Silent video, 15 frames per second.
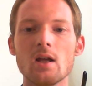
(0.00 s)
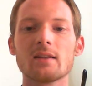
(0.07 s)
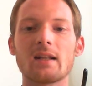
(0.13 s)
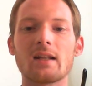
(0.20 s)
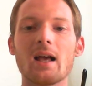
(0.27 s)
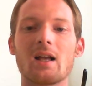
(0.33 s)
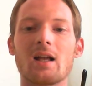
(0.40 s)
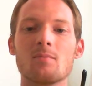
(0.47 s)

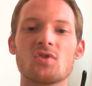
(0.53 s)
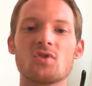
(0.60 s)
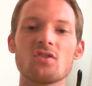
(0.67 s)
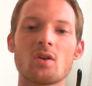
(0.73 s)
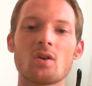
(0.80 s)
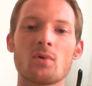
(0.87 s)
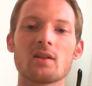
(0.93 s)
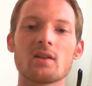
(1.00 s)
Danach kam
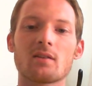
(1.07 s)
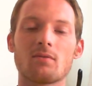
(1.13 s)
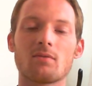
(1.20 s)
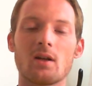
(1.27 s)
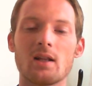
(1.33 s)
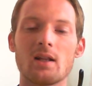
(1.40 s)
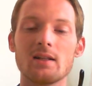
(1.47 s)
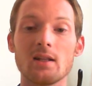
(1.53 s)
Gingerbread, das
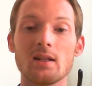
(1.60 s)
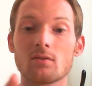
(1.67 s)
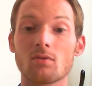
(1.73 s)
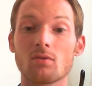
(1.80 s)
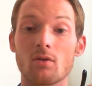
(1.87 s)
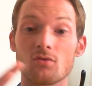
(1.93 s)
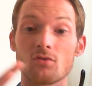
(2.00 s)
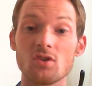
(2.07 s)
war, äh, nee,
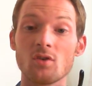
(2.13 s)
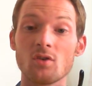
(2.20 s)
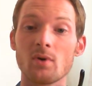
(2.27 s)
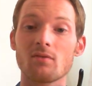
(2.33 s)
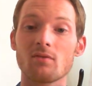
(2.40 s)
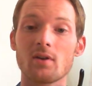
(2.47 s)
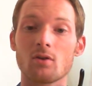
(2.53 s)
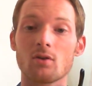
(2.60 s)
sorry,
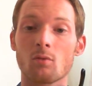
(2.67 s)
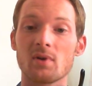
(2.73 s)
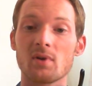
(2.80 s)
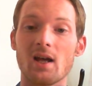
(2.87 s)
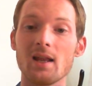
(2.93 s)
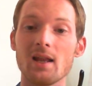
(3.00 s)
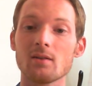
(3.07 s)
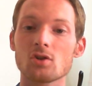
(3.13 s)
Gingerbread war ja noch mit
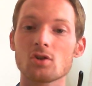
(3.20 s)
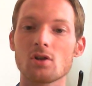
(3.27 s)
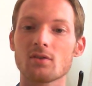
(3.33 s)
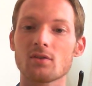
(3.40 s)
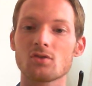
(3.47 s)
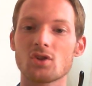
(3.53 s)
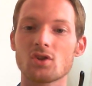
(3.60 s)
eingeschlossen,